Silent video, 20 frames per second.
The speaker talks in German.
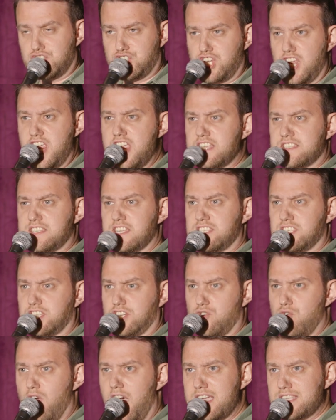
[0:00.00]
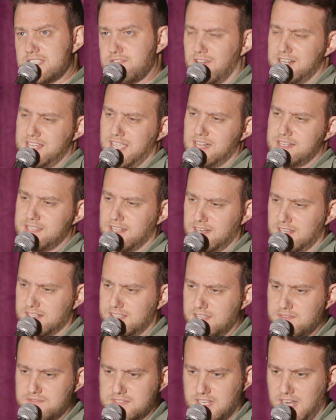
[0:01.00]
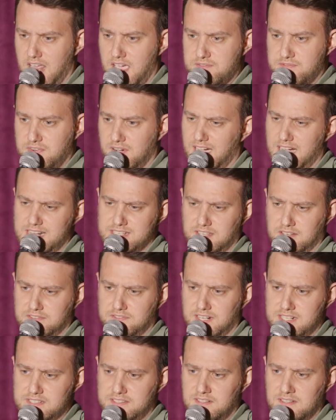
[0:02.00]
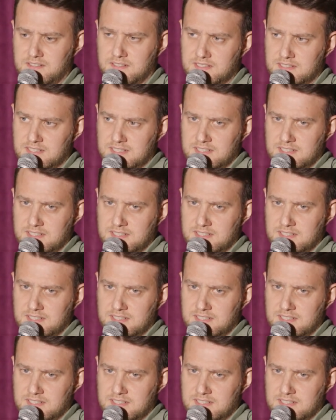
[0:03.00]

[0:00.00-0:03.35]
Jesus Christ, weil die Alternativen sind einfach alter Falter.